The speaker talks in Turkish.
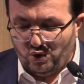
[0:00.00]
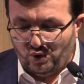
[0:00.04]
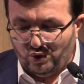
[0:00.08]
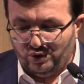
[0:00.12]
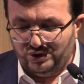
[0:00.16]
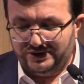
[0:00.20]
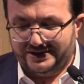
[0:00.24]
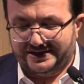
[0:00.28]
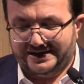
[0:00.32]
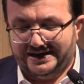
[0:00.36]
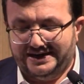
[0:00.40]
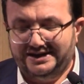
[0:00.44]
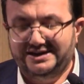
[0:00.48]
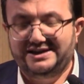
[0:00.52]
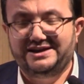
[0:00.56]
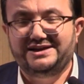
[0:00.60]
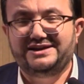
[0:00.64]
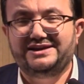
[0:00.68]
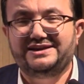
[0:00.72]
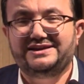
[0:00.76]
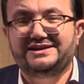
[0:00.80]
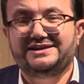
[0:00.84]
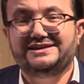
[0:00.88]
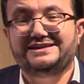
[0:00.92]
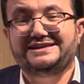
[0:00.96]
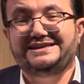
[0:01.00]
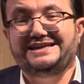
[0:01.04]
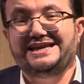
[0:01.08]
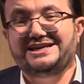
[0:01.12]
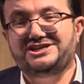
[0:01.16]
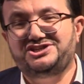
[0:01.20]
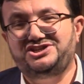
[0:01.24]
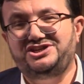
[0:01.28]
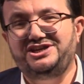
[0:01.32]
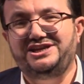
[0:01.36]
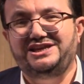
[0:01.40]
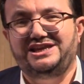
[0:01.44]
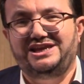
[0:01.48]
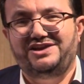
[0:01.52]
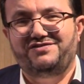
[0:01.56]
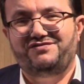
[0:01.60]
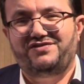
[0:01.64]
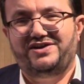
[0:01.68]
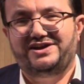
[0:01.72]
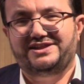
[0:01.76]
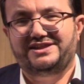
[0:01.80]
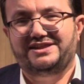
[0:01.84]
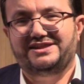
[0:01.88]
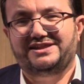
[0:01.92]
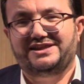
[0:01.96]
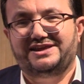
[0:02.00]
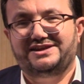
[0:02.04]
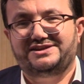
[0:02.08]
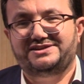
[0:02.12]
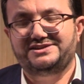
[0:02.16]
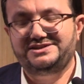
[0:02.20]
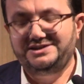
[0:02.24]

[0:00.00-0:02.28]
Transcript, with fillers: olarak geçtiğini ifade eder.